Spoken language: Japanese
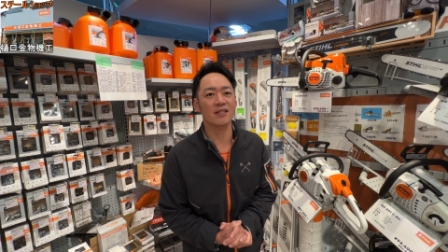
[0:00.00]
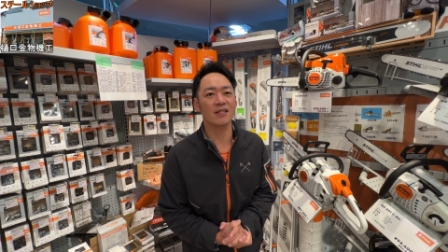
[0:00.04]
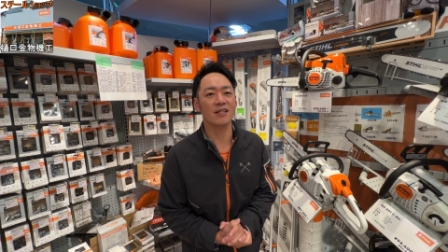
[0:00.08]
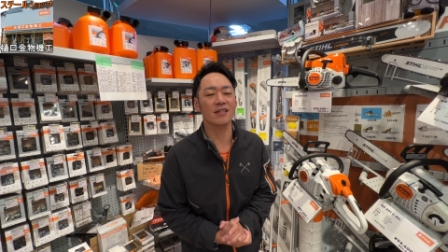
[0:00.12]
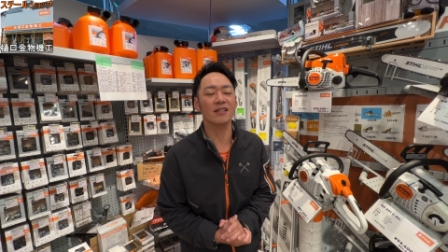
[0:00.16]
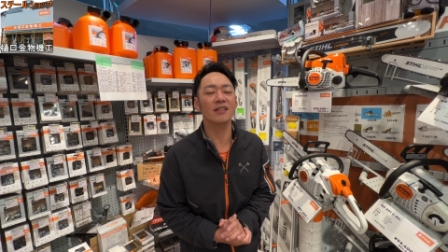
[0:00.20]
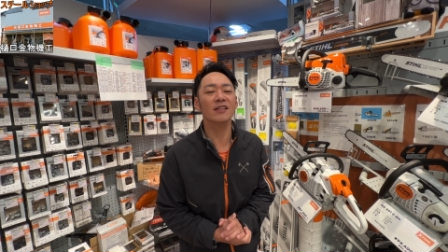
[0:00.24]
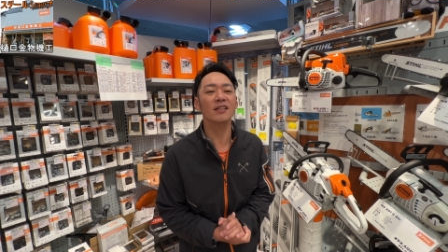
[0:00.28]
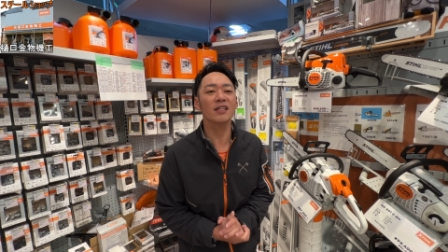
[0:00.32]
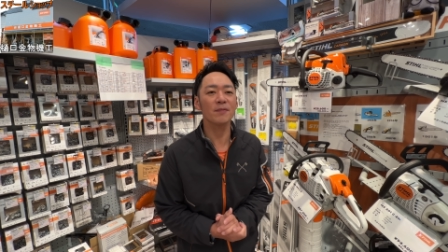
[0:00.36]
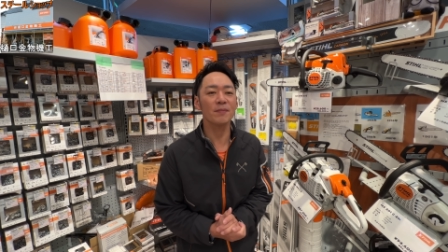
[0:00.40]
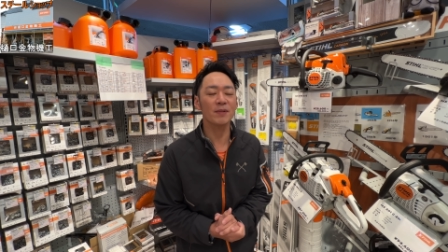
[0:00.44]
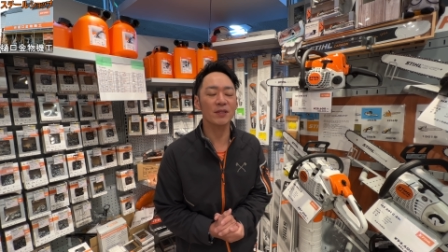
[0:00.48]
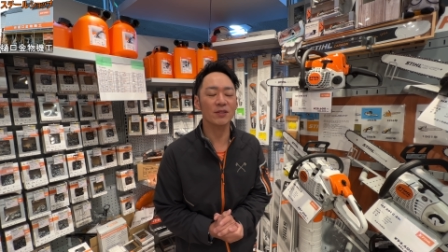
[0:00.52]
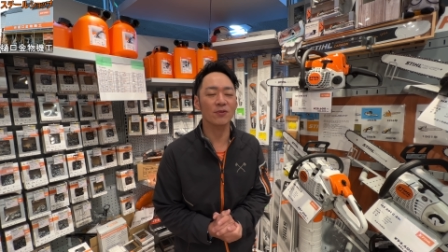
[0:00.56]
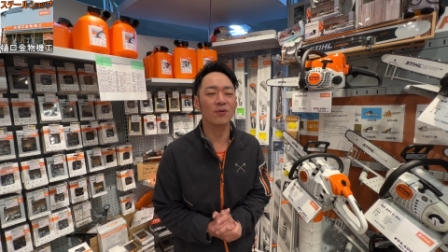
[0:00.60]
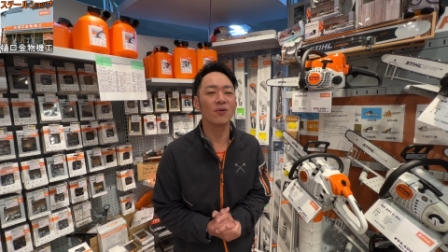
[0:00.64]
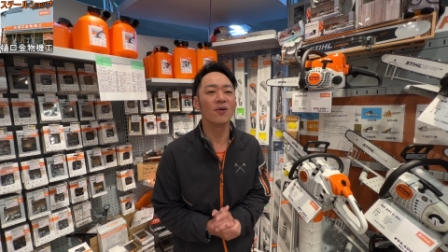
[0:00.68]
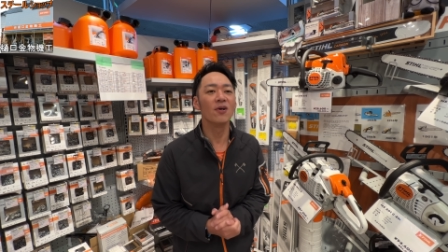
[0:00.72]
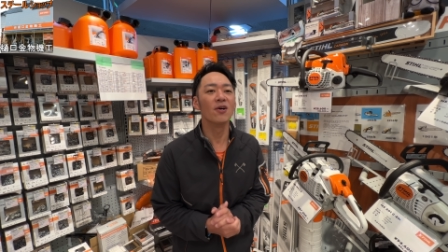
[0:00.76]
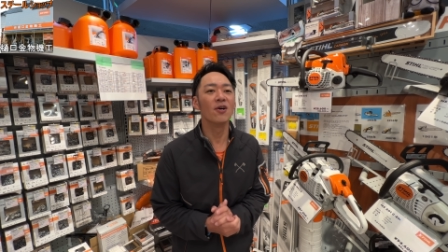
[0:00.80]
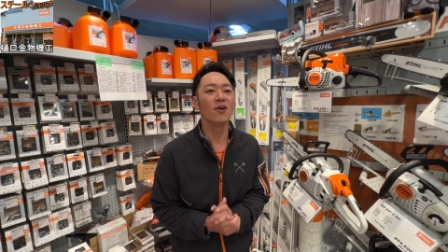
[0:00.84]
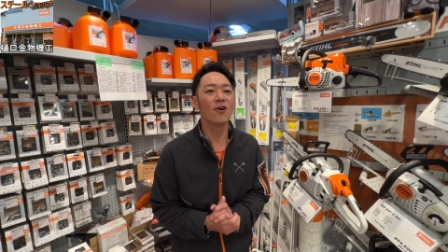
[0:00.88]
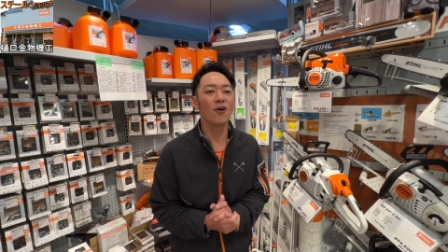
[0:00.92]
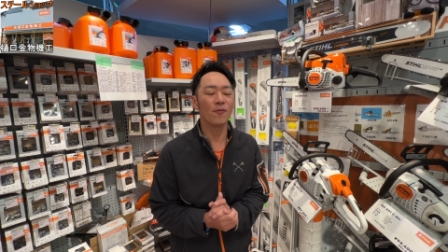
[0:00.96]
ていただければと
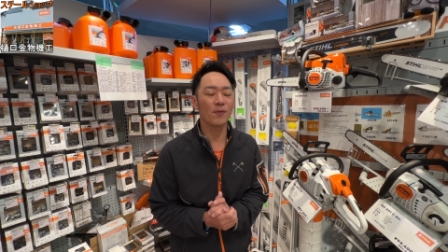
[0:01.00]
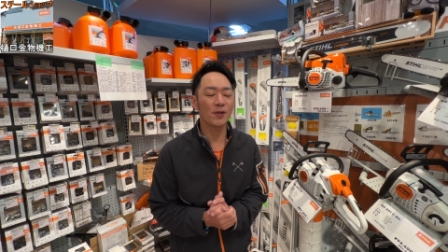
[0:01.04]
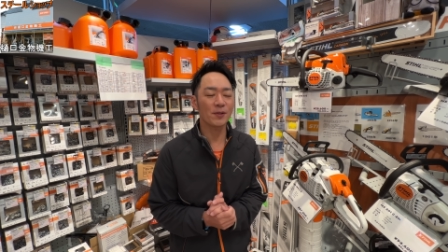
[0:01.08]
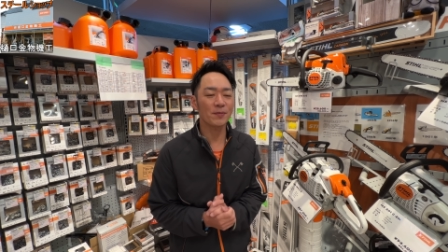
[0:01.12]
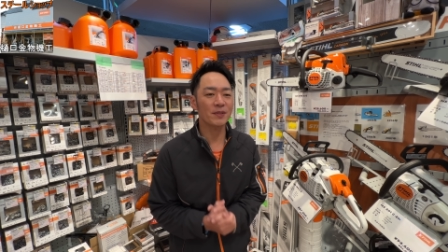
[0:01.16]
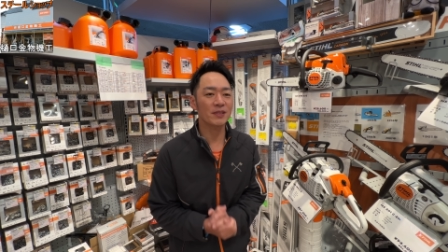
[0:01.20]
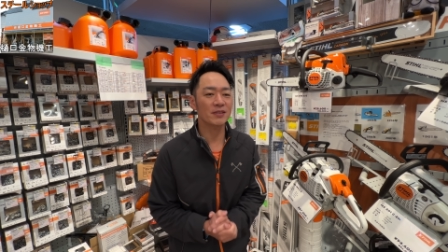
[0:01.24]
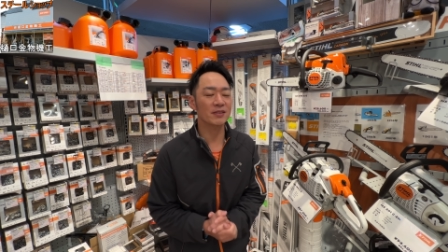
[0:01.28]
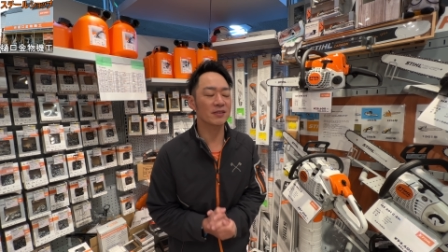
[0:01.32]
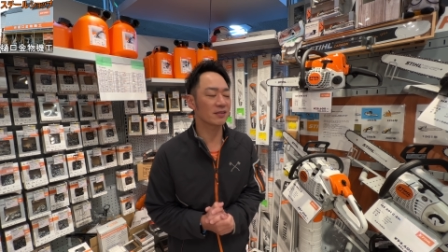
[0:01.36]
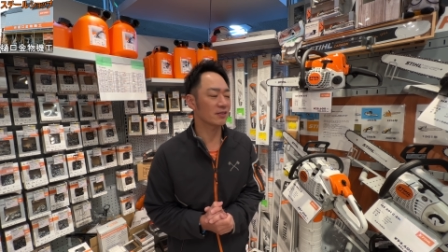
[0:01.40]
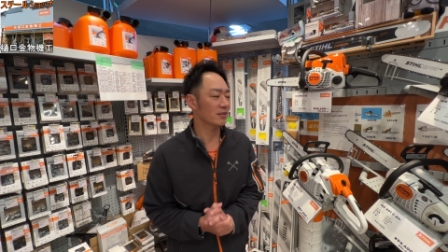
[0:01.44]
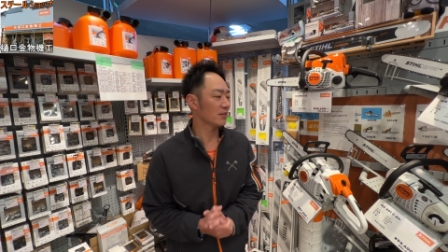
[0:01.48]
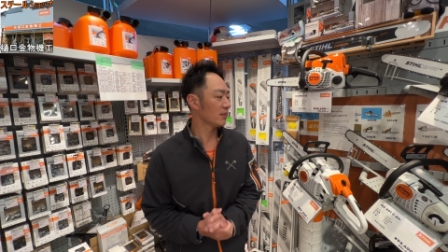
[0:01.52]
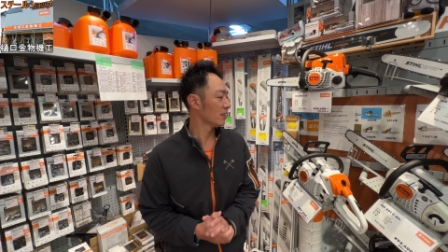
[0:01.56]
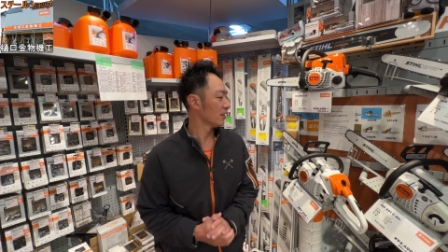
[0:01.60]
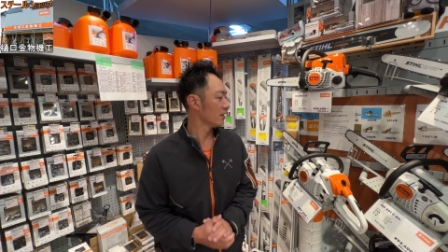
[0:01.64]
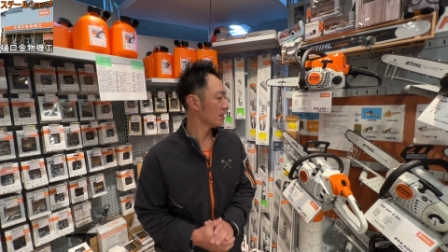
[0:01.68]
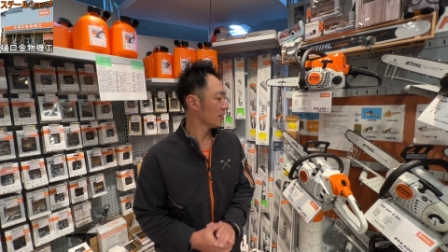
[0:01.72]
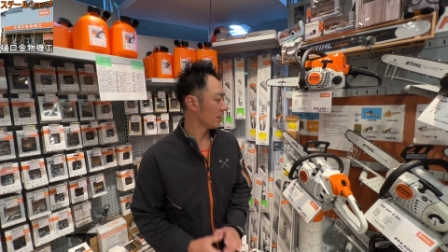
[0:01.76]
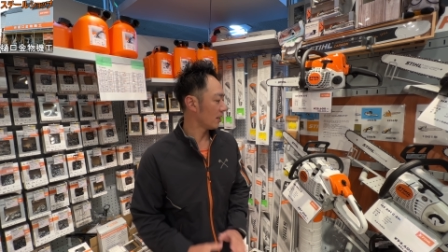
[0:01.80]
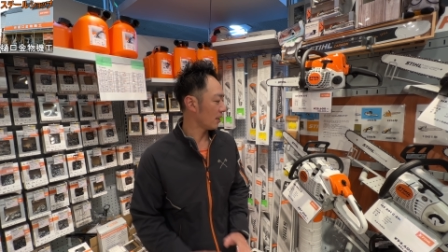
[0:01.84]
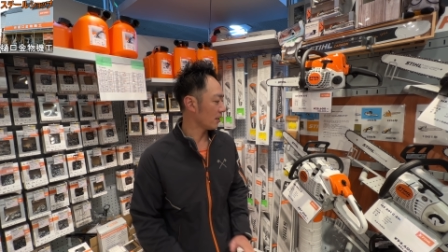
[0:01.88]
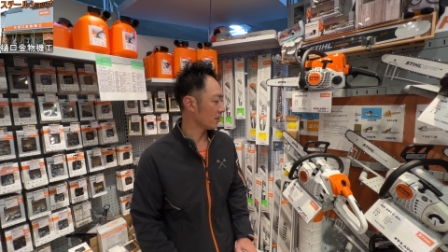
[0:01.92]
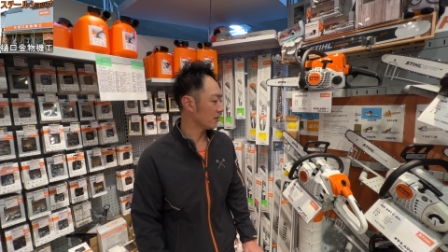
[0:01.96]
思います。
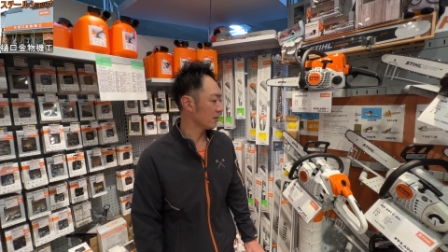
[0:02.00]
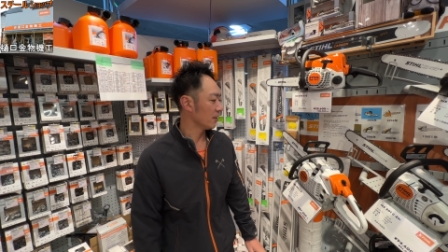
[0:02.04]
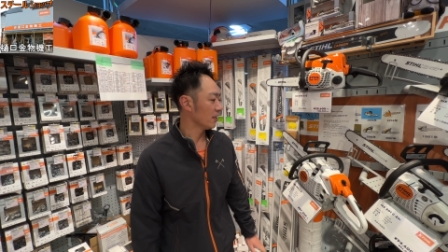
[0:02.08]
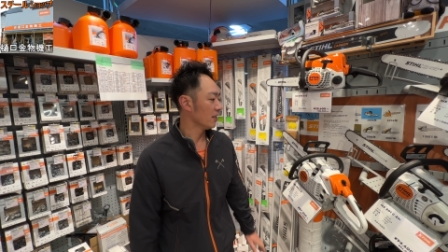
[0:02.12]
はい、